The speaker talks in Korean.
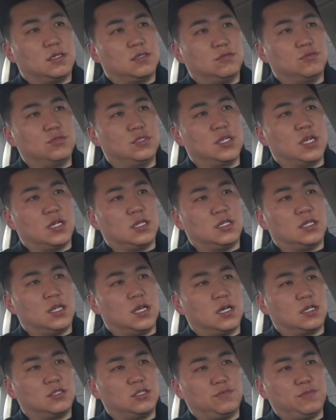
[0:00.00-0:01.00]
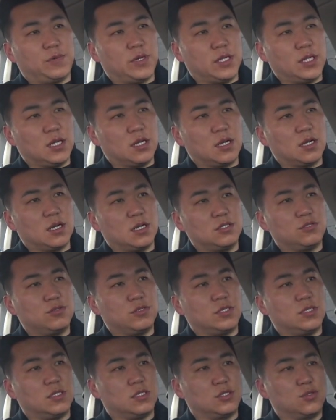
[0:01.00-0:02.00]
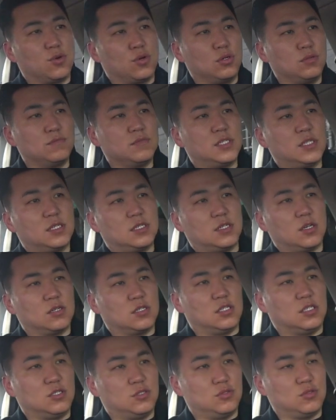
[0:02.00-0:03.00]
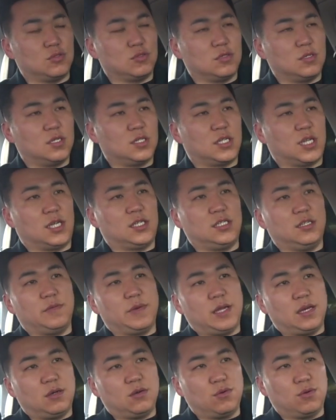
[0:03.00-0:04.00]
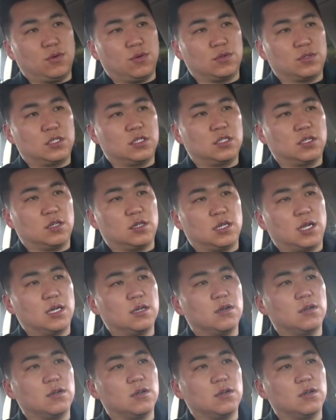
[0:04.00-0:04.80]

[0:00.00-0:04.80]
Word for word: 우리가 그냥 쉽게 생각할 수 있는 소음 측정 지수 데시벨로 측정을 한